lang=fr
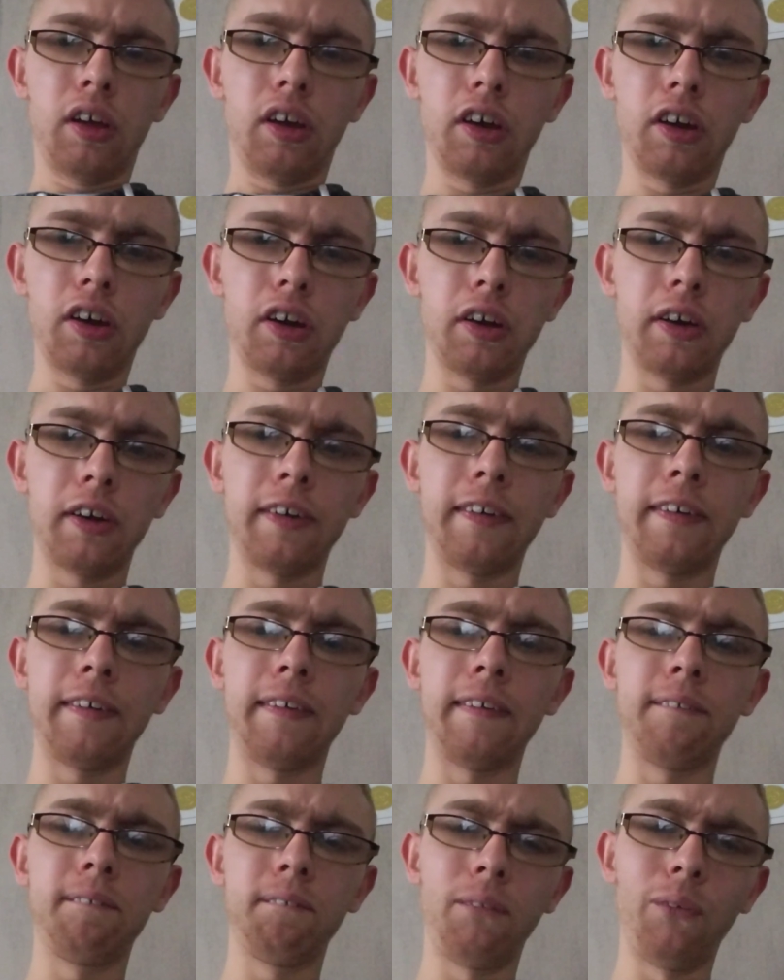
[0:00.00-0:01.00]

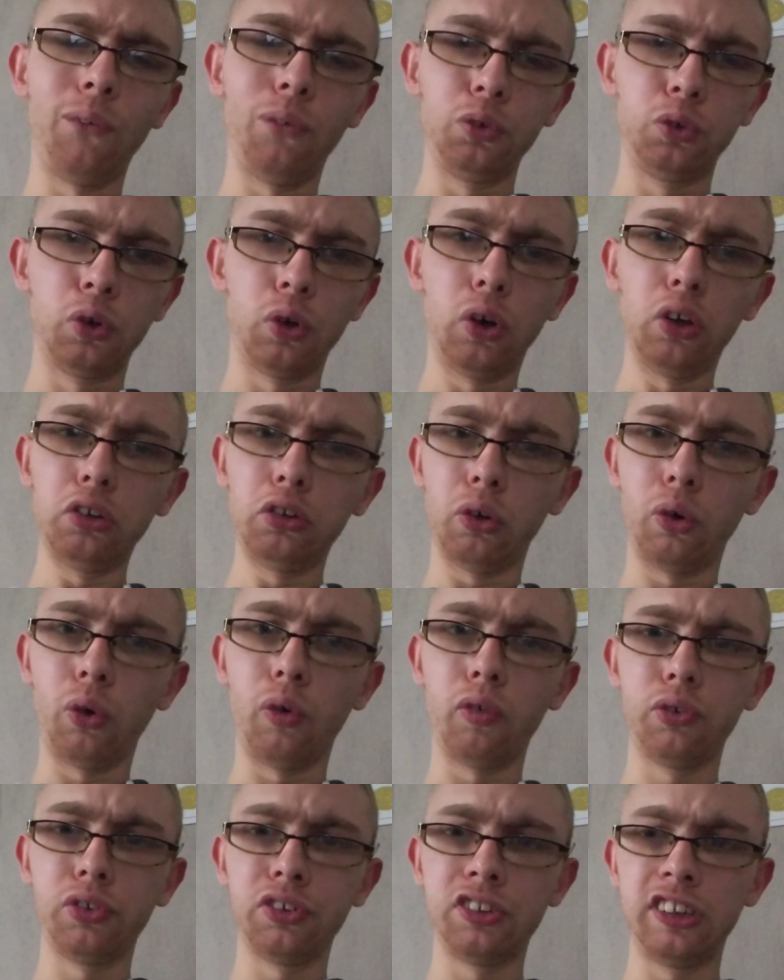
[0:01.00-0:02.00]
Euh, pour d'autres,
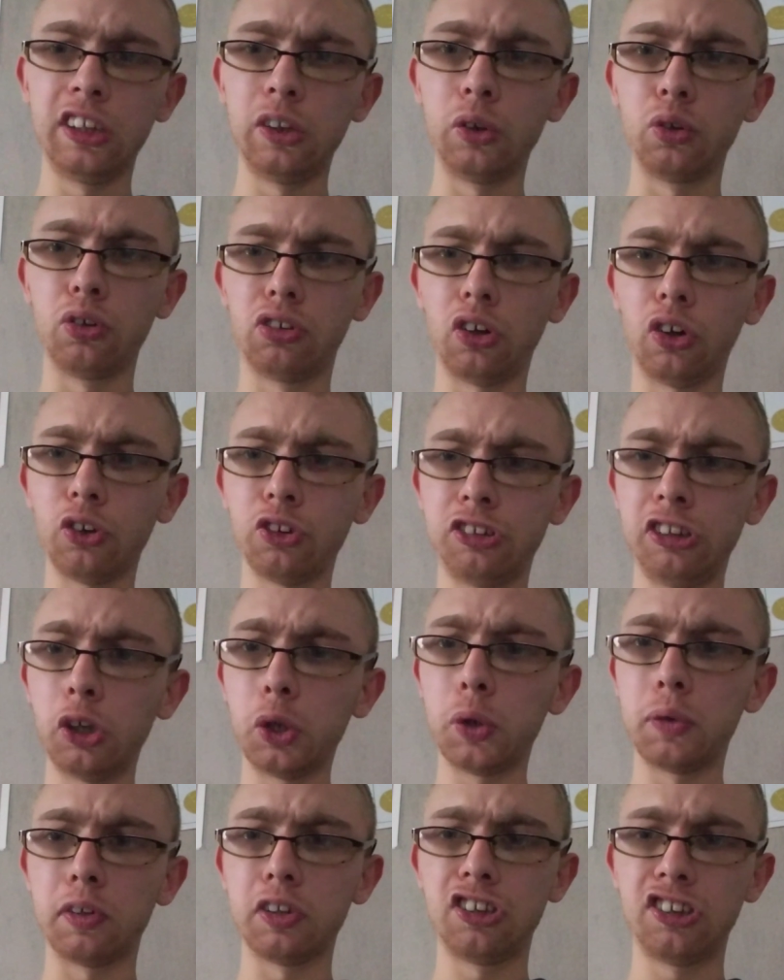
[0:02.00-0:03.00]
on vous dit de sortir
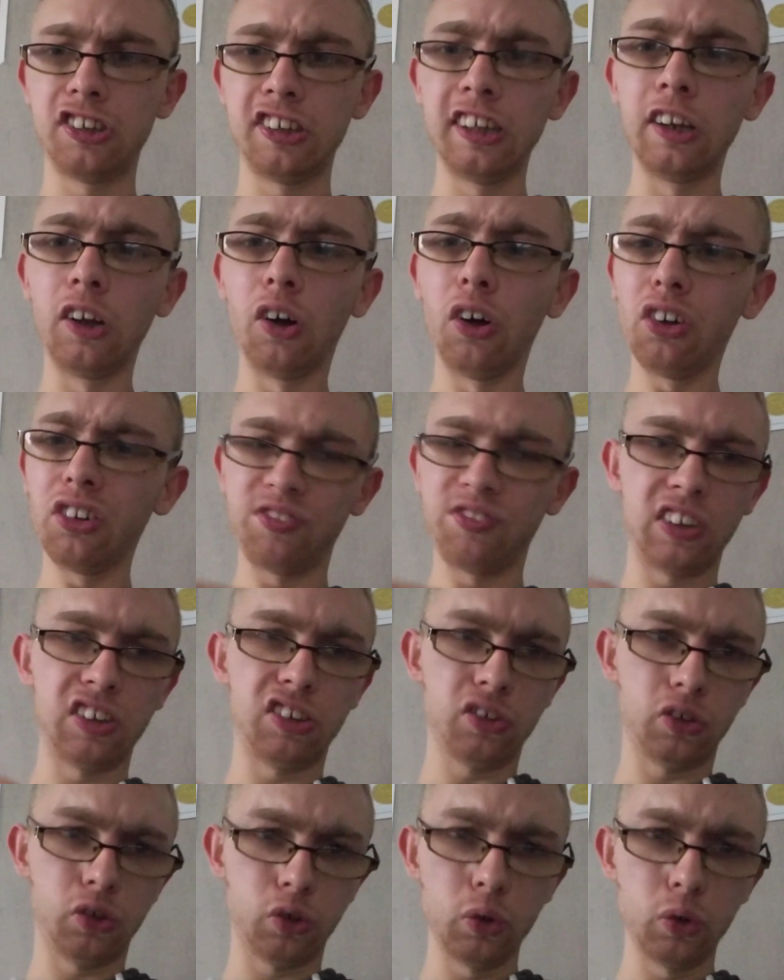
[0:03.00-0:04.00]
de votre silence
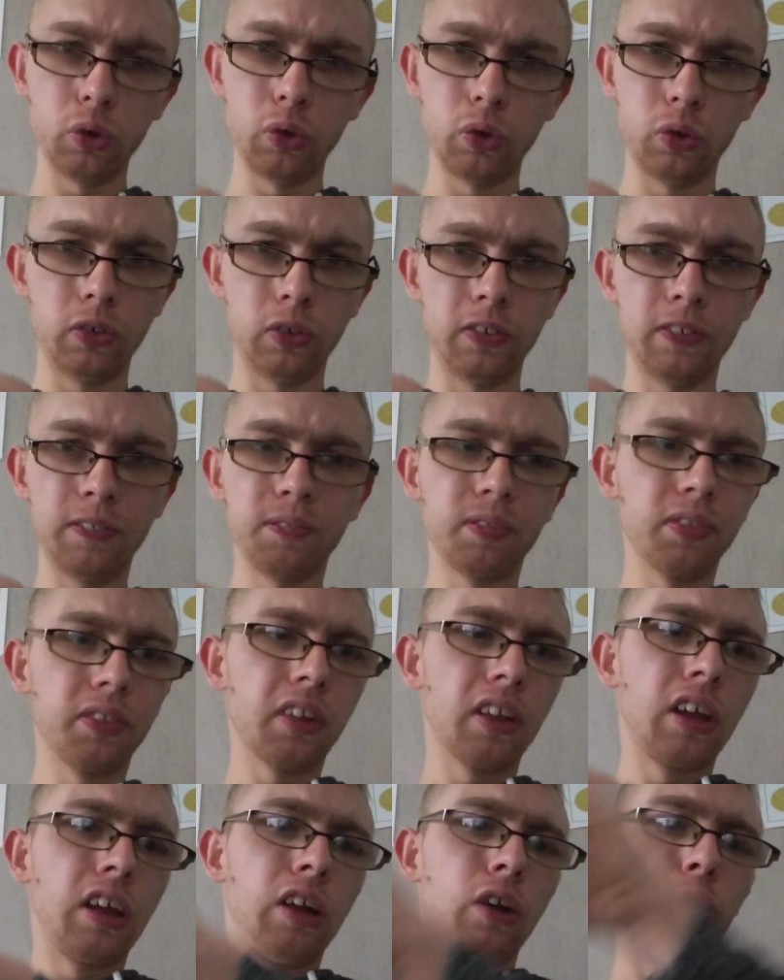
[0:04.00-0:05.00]
parce que euh,
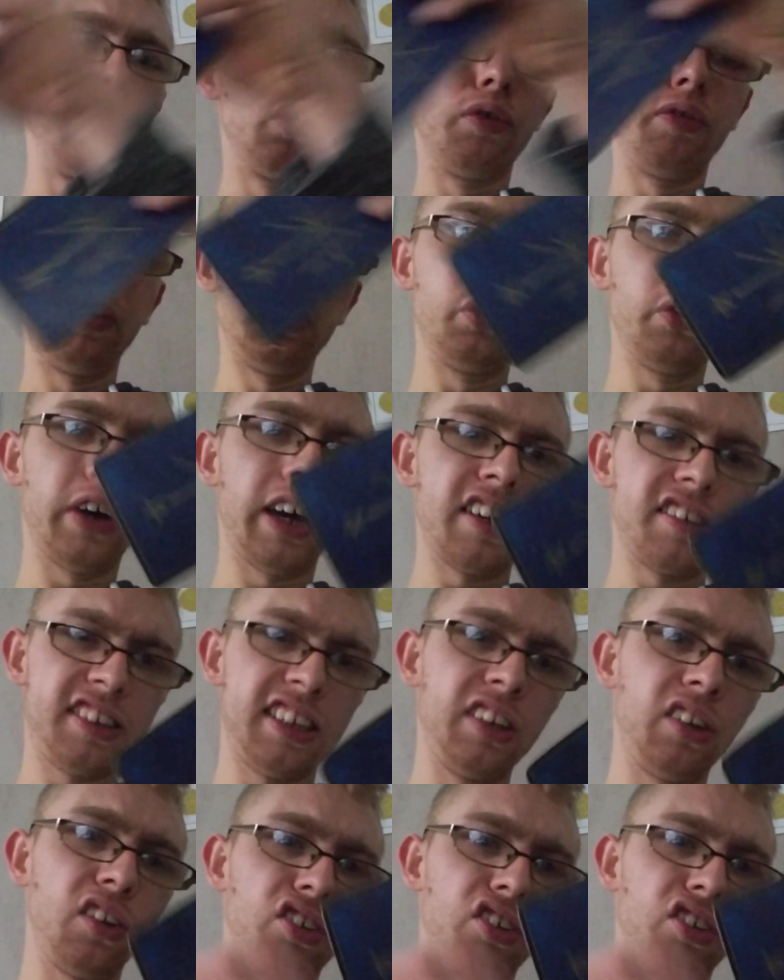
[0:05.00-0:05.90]
le fait de rester dans